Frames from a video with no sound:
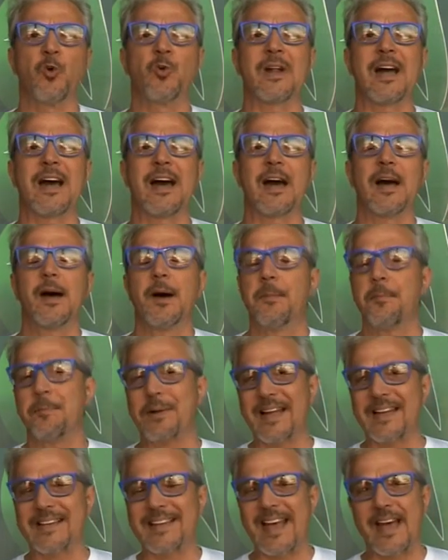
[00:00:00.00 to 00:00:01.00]
una
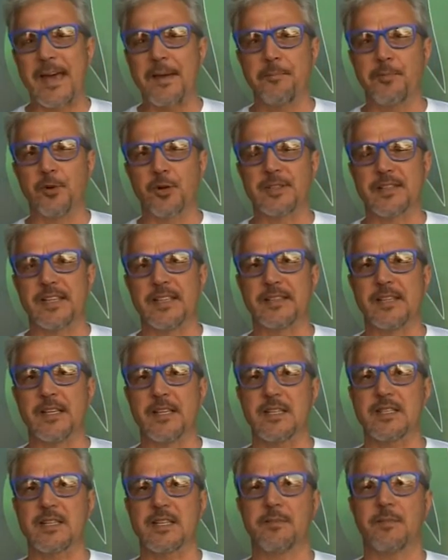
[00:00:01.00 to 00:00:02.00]
platea
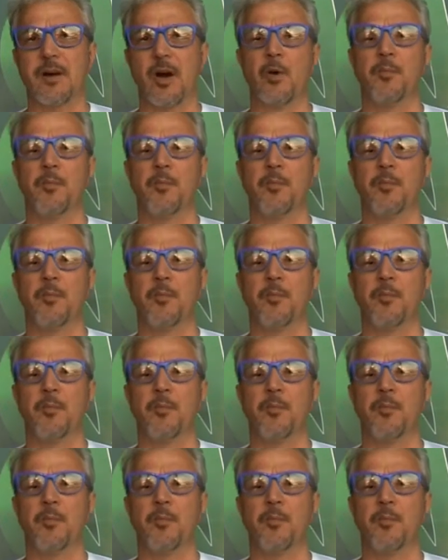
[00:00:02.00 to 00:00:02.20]
importantissima,